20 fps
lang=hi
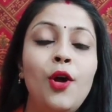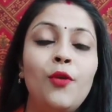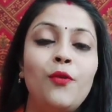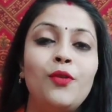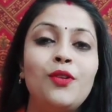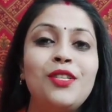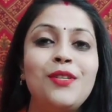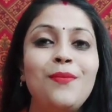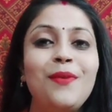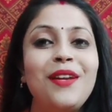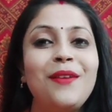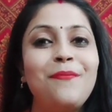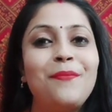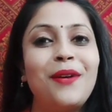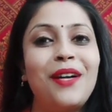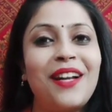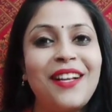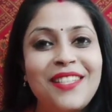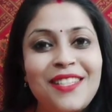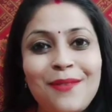वो जब एक
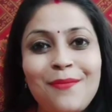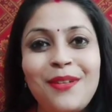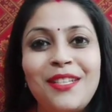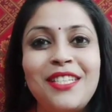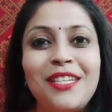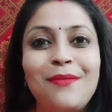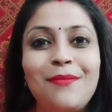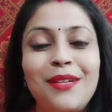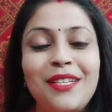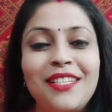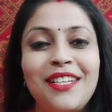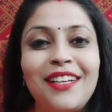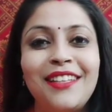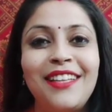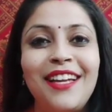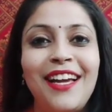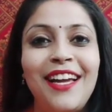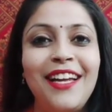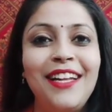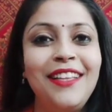बड़ा सा बच्चा बन
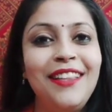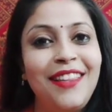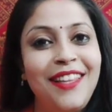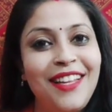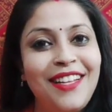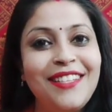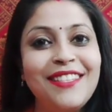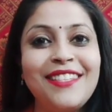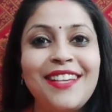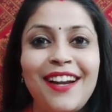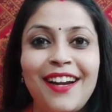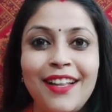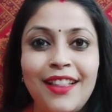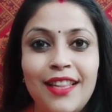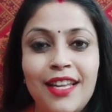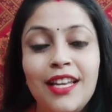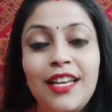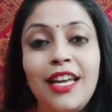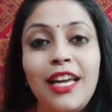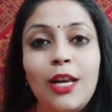जाता है तीन साढ़े
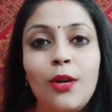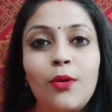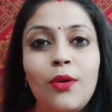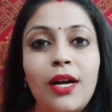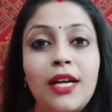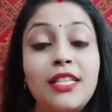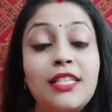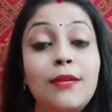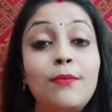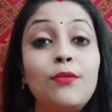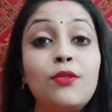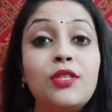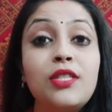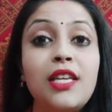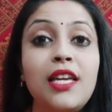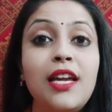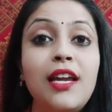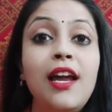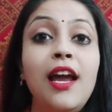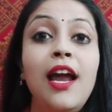तीन किलो का जब
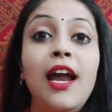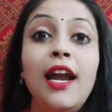उसकी